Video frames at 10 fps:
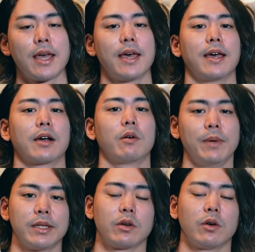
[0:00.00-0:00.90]
えー、
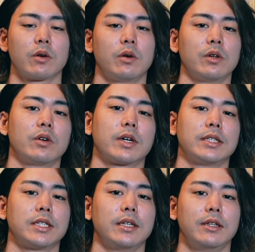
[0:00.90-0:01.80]
コメント高評
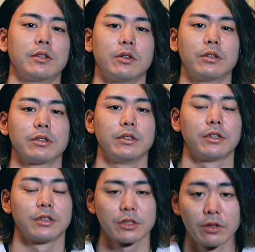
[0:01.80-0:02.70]
価チャンネル登録
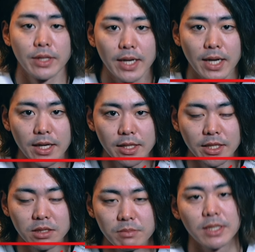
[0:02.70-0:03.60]
よろしくお願いい
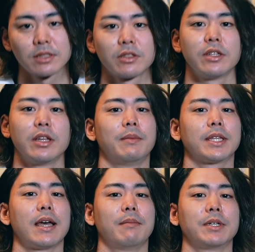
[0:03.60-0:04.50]
たしますそれではま
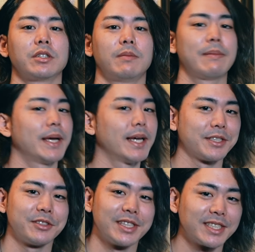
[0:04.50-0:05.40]
た会いましょう
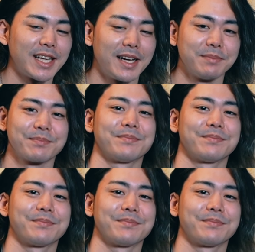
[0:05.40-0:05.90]
バイバイアッシュでした